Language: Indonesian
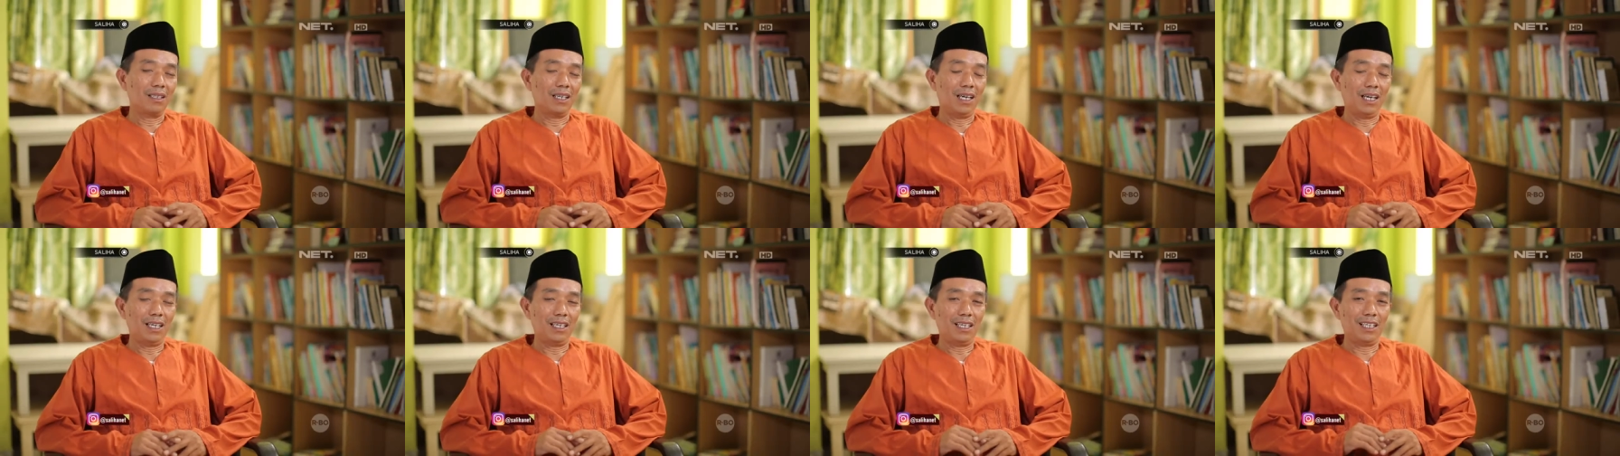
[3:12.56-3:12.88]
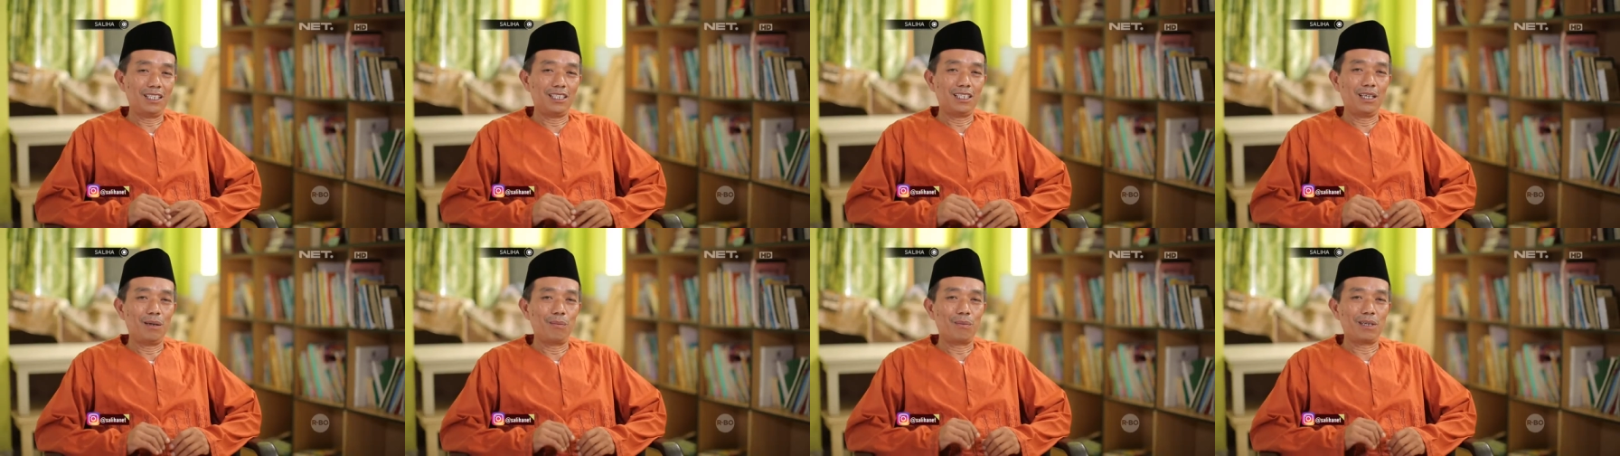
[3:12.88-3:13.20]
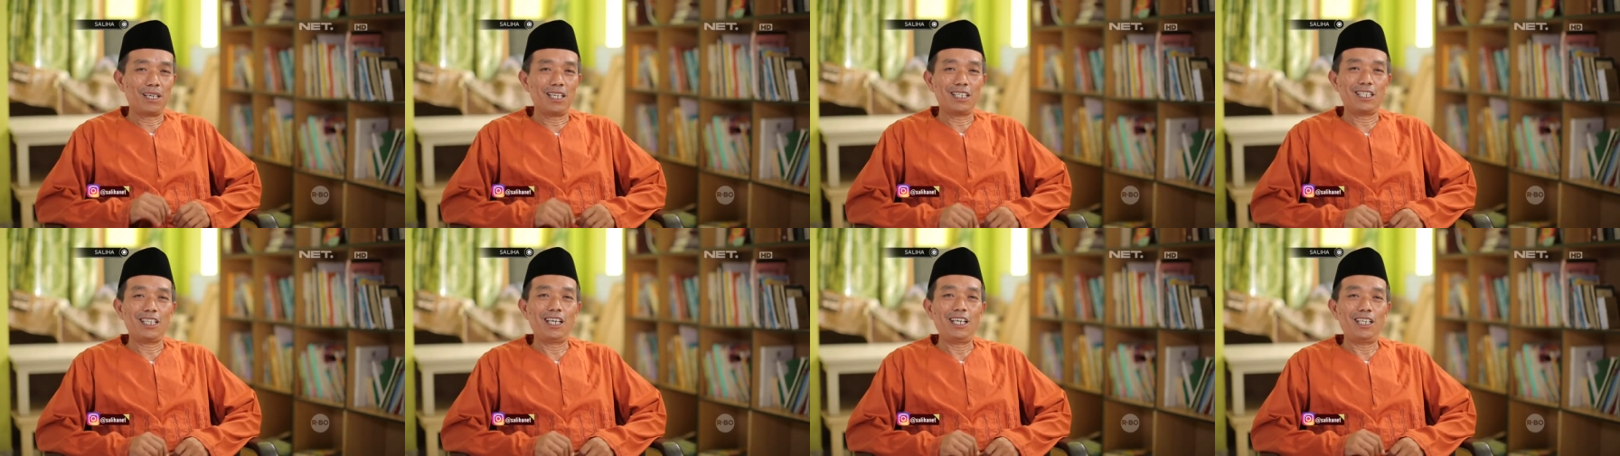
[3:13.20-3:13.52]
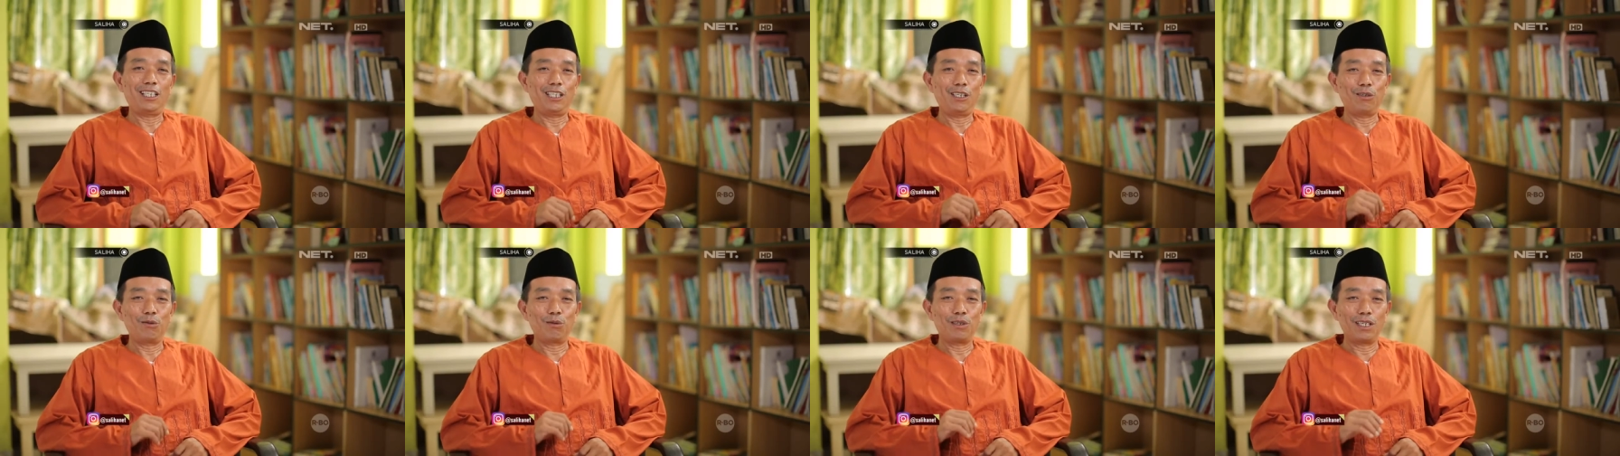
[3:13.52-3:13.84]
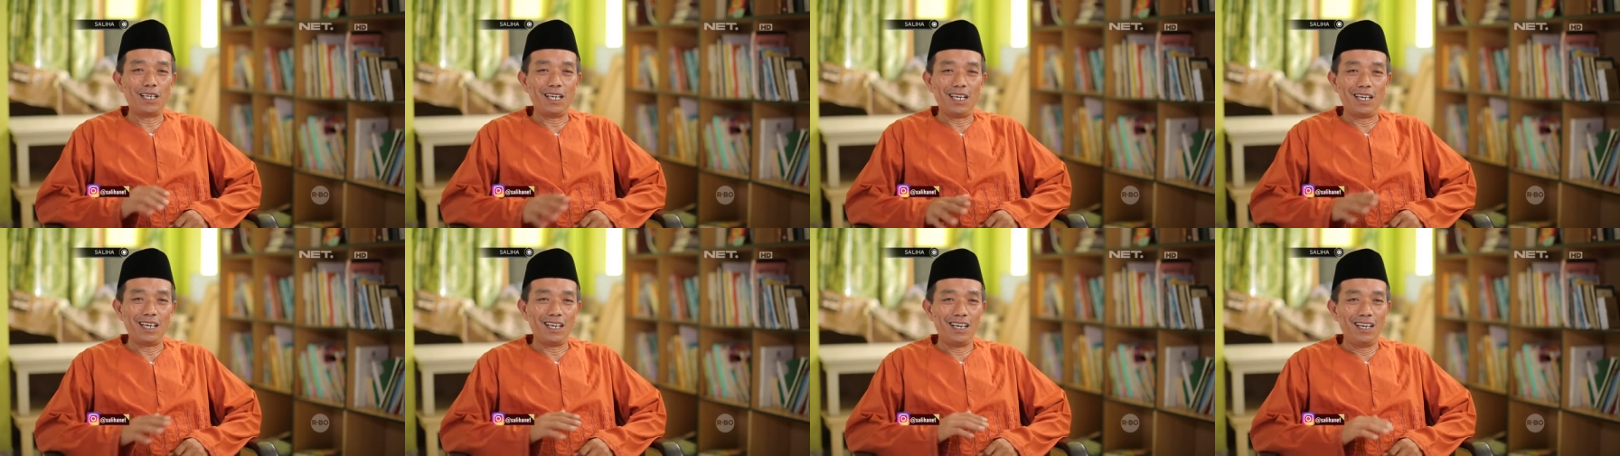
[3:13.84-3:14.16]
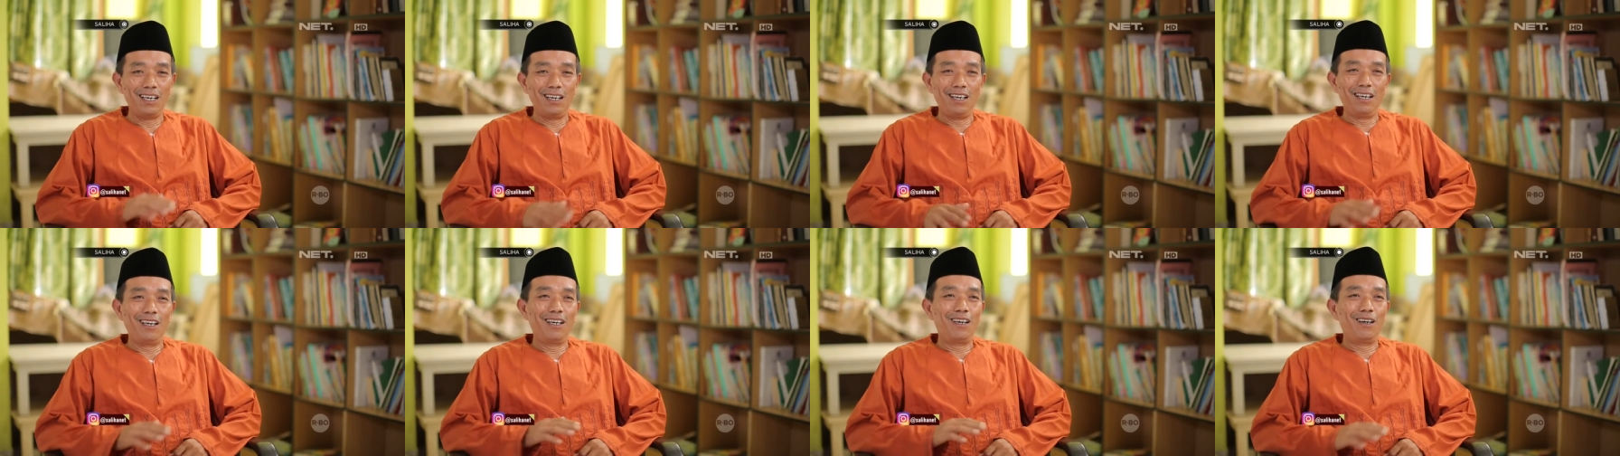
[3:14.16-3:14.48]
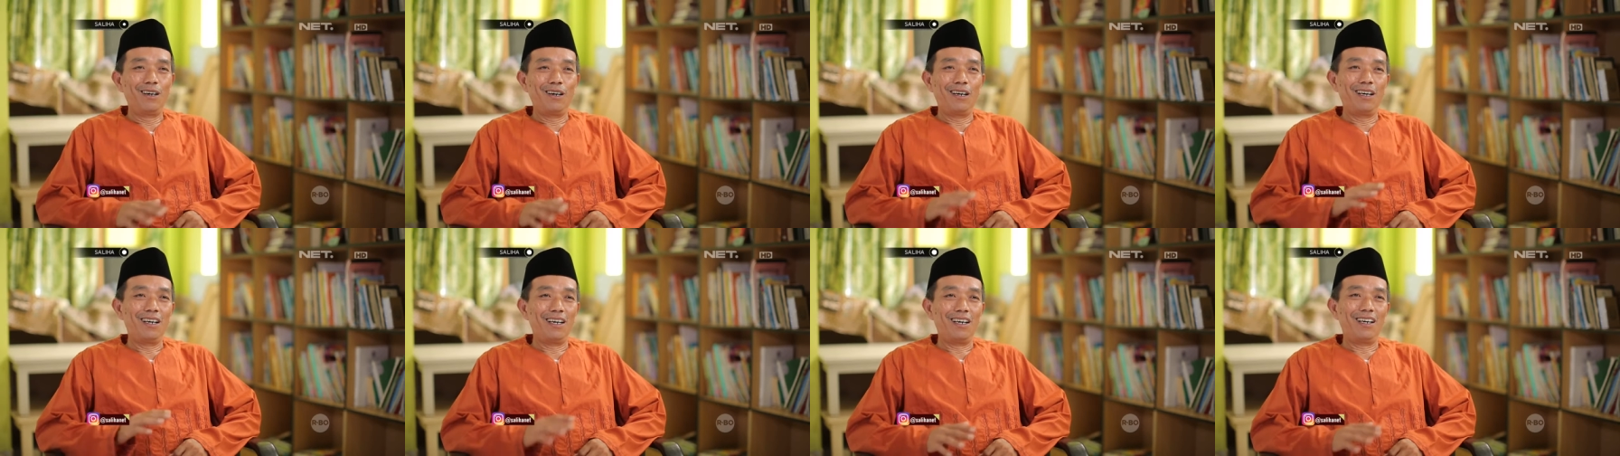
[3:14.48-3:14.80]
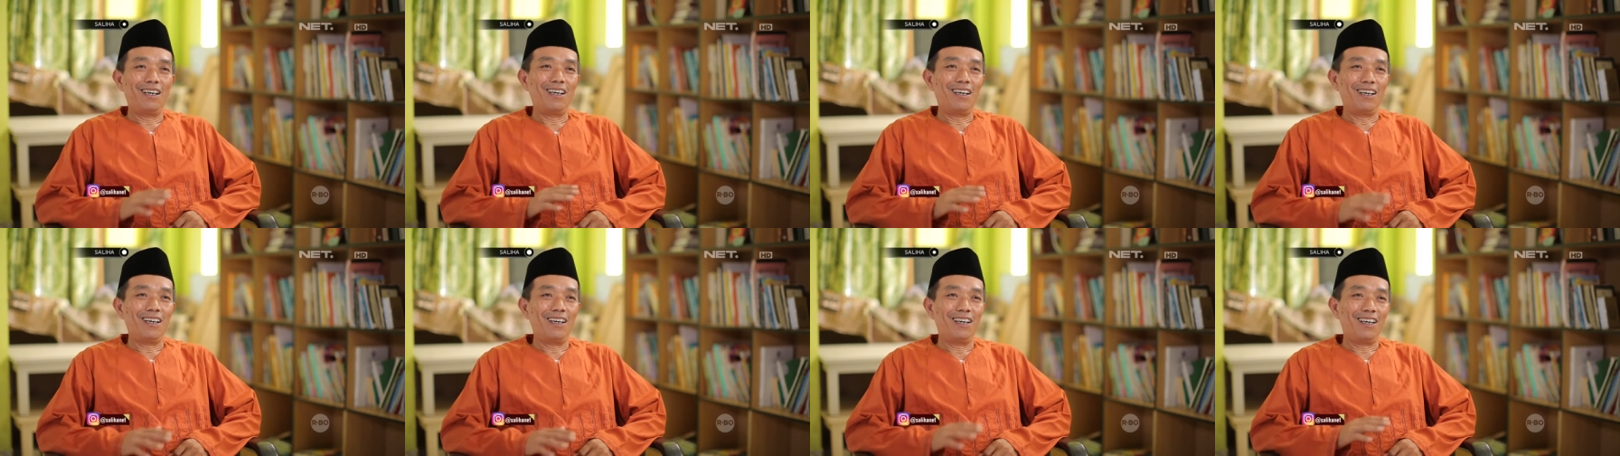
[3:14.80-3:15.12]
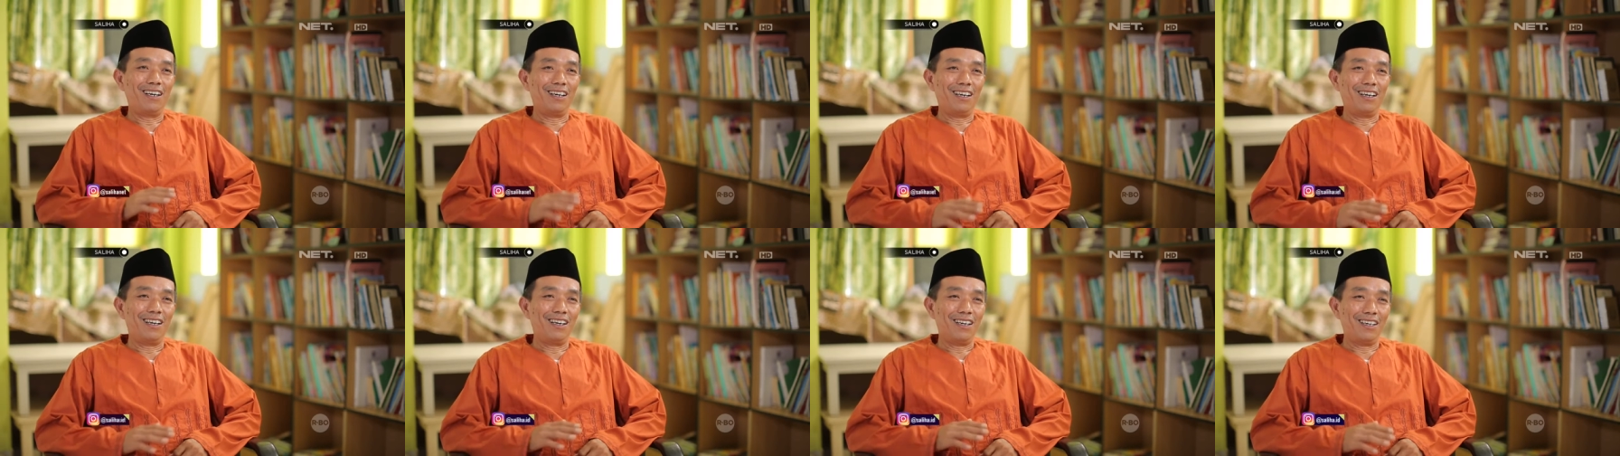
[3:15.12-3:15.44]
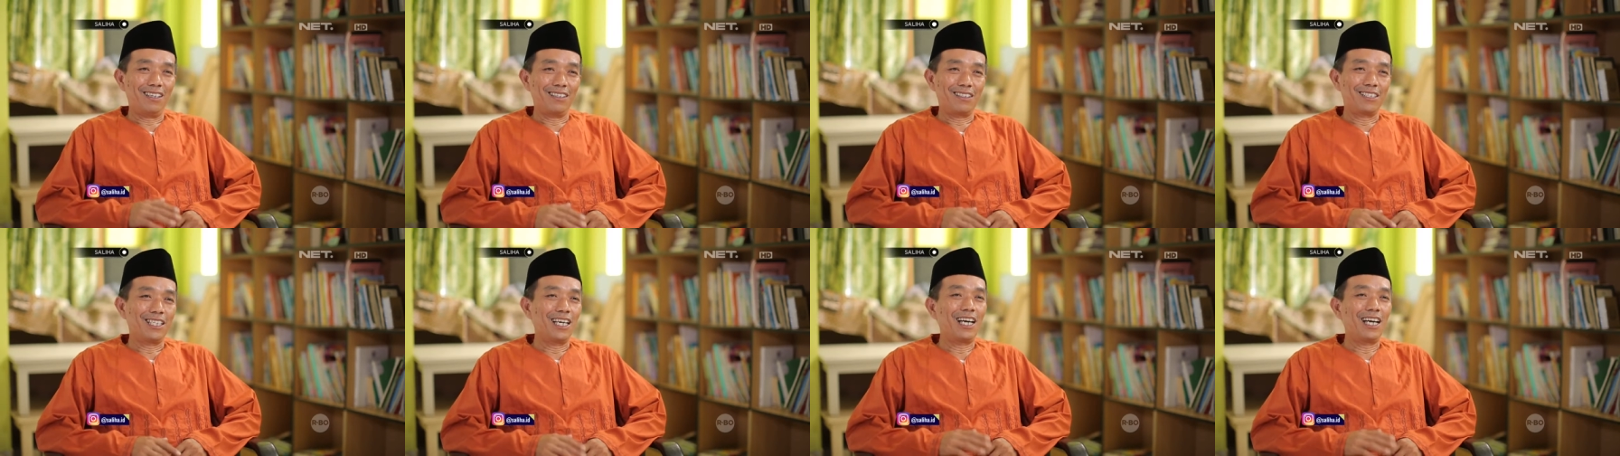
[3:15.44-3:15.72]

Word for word: karena saya merasa ini udah uh,